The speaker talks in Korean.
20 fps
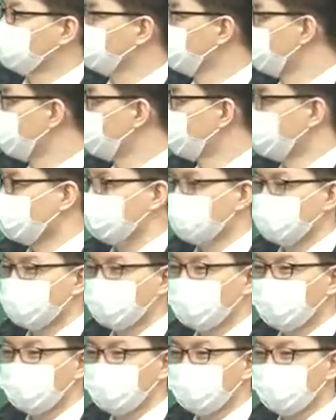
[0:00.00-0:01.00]
밑에
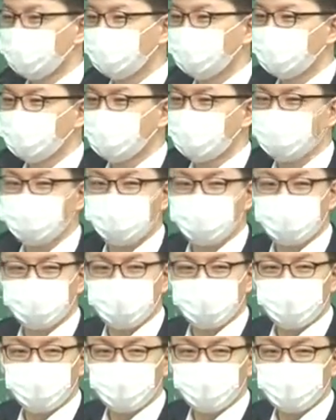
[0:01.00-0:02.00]
차장, 국장들,
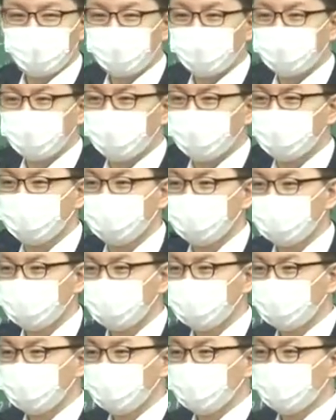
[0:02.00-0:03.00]
과장들
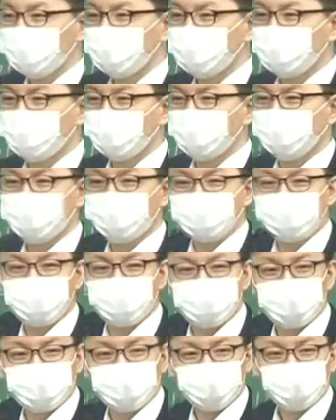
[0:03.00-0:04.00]
밑에 여러분들
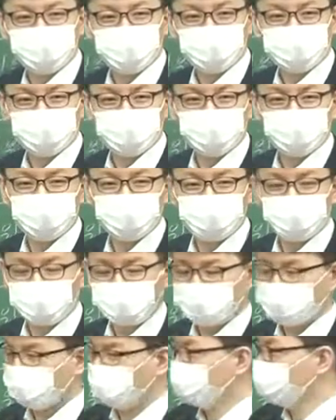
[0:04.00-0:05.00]
직원들 까지
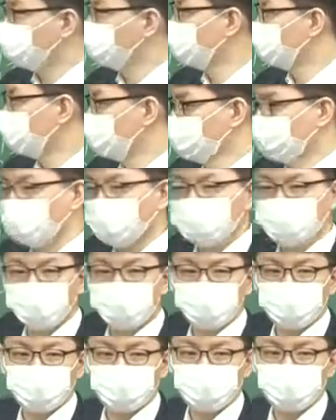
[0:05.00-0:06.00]
이렇게
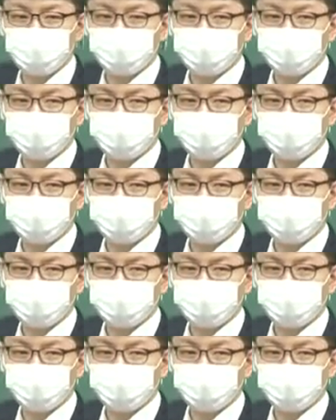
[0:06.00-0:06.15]
만들었어요.